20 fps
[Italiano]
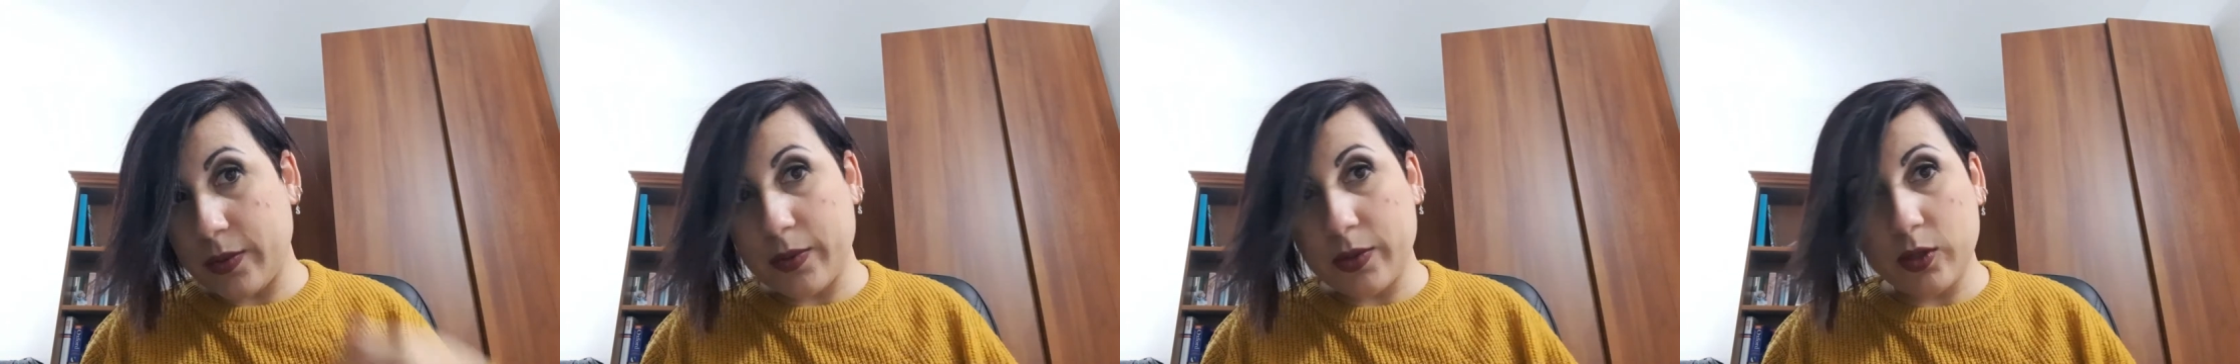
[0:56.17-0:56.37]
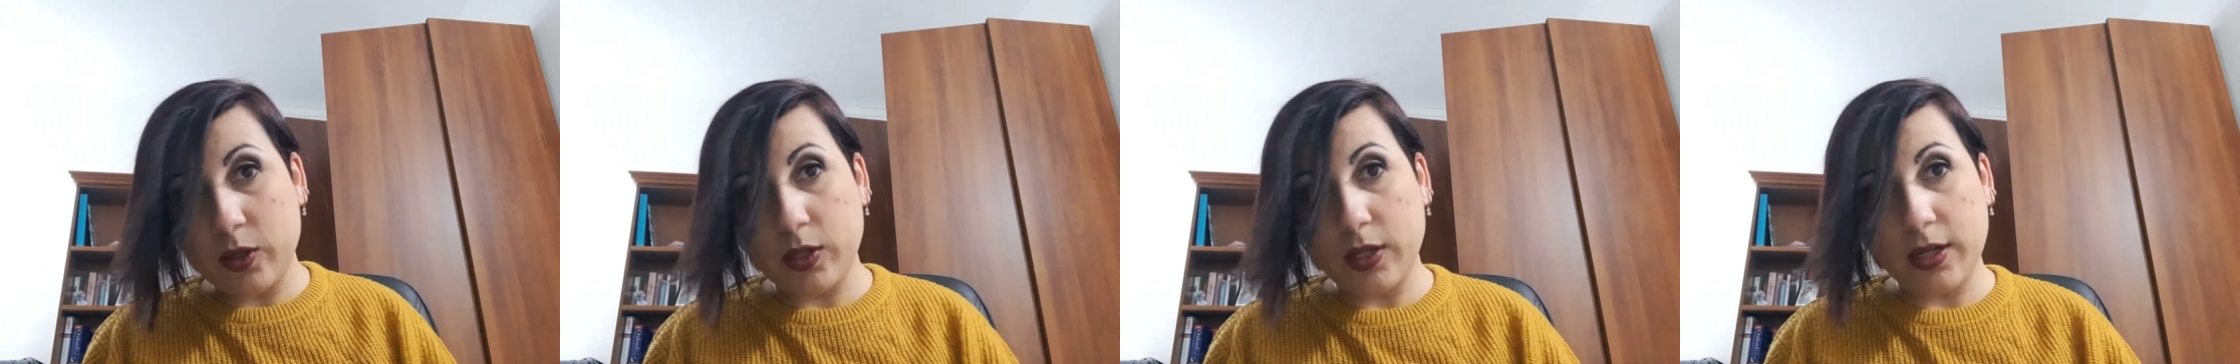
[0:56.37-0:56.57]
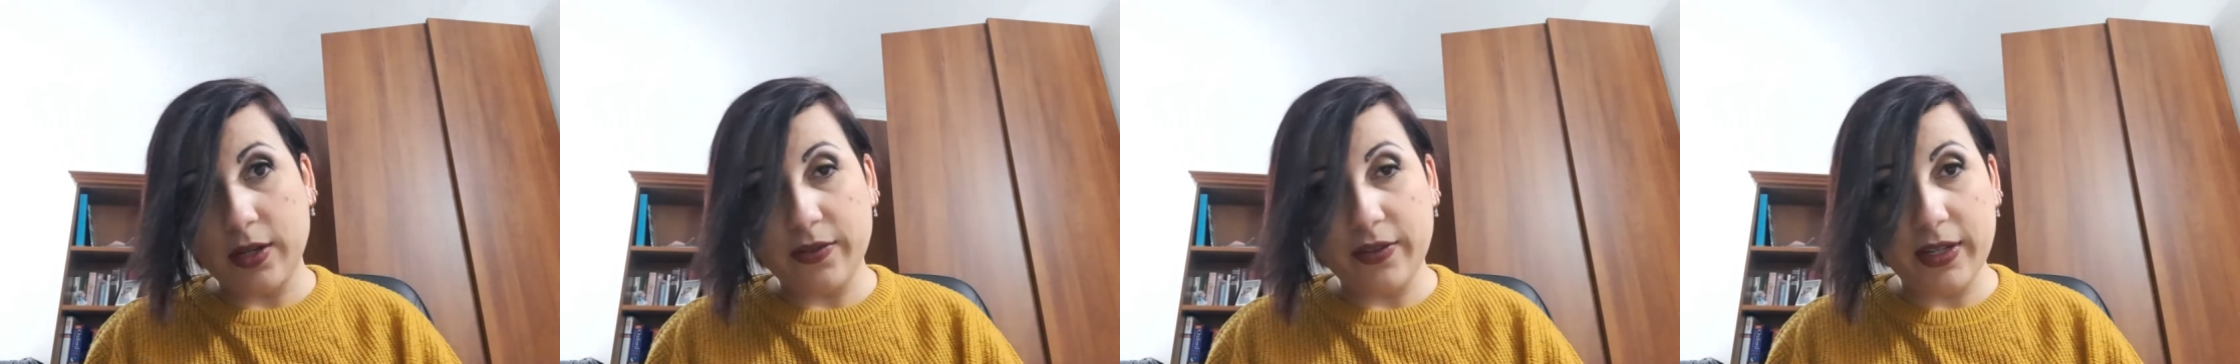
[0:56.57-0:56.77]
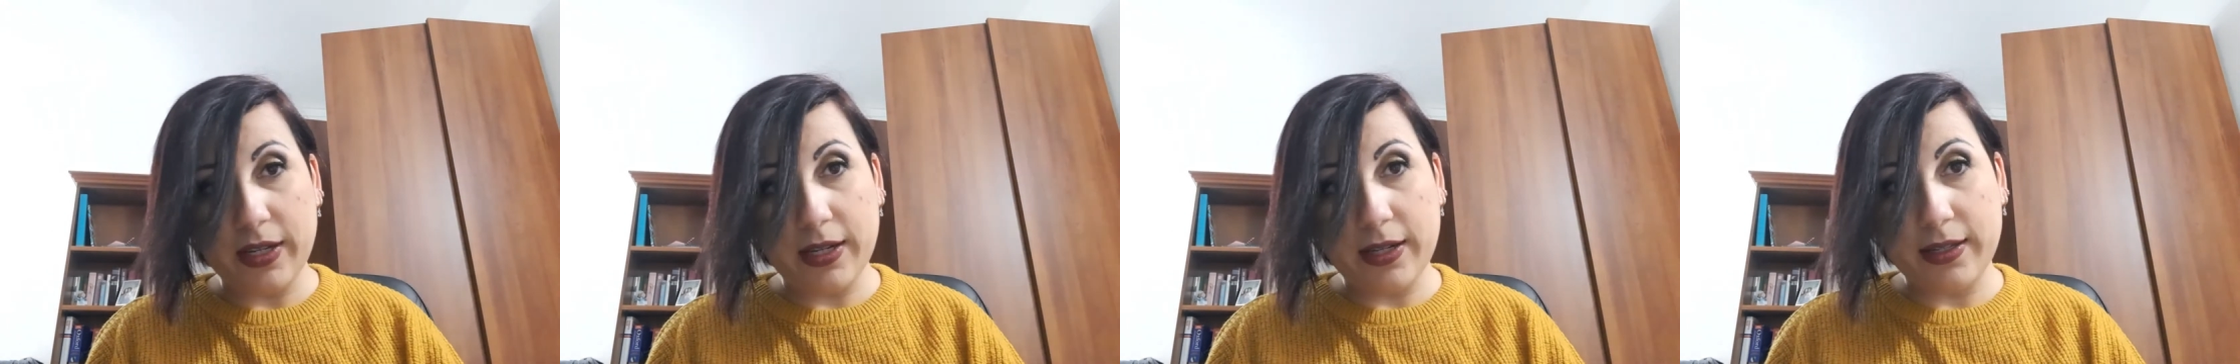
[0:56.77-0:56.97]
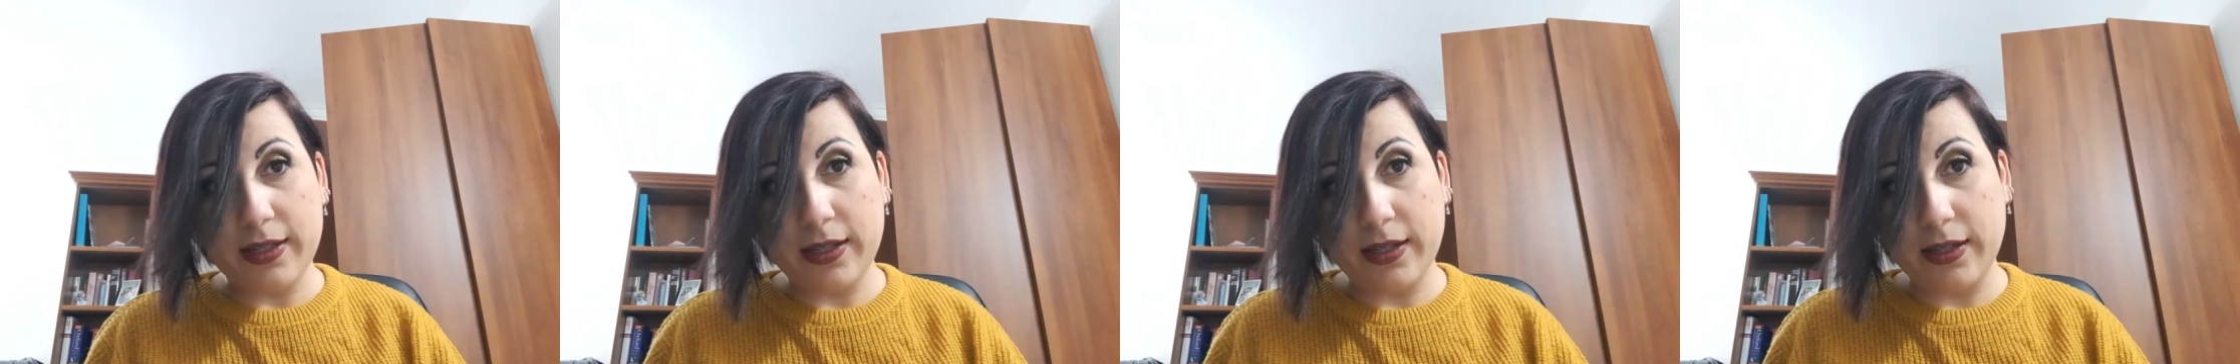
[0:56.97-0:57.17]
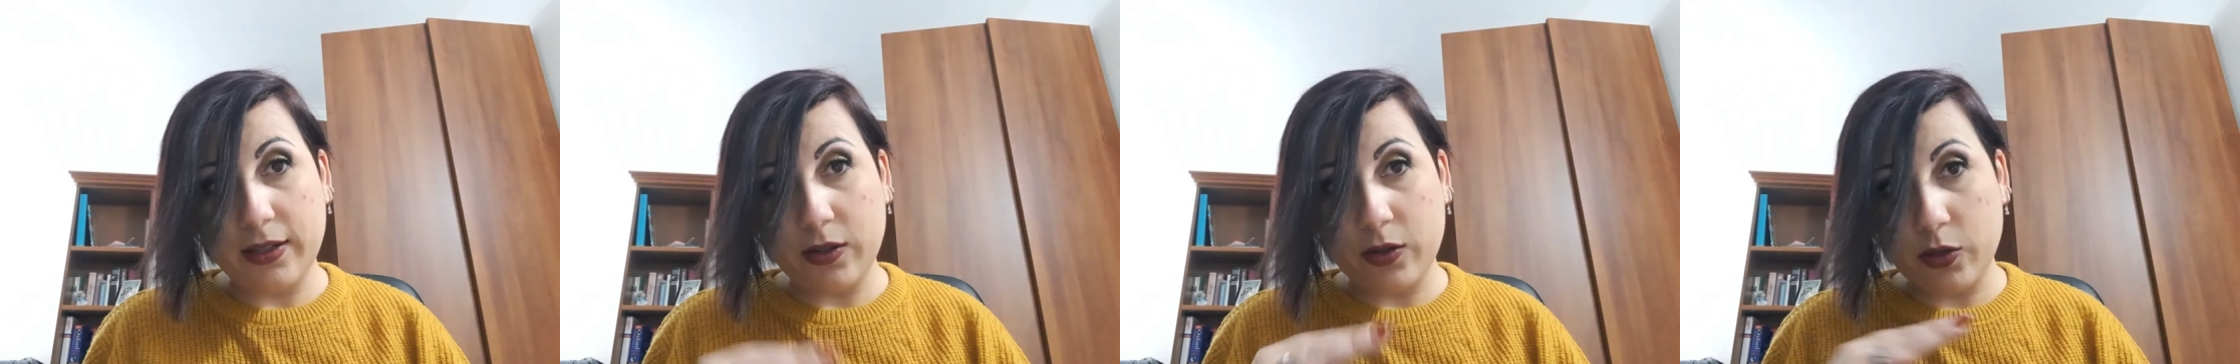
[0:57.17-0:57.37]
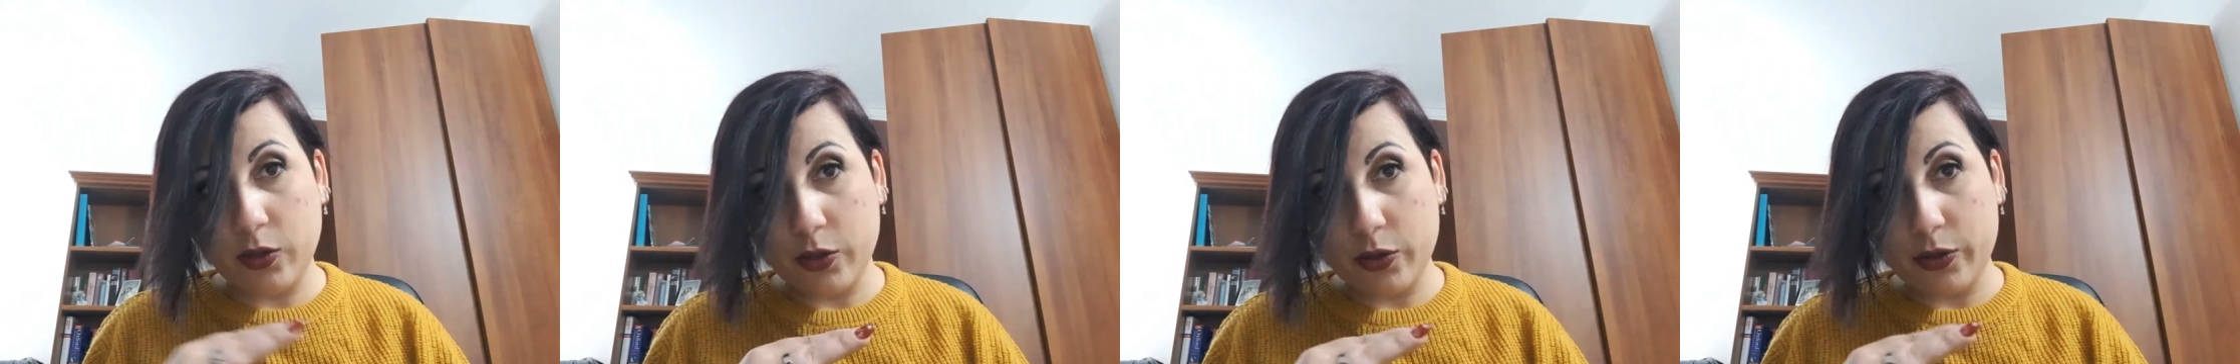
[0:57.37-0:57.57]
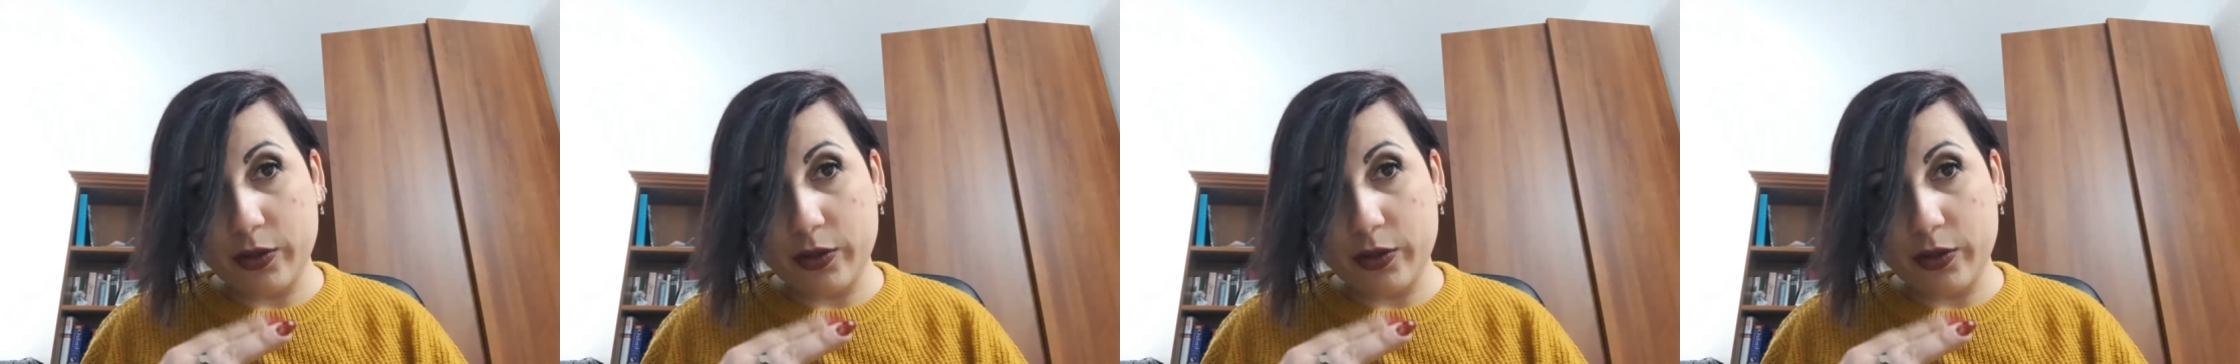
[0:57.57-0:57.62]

penso che alla fine li taglierò io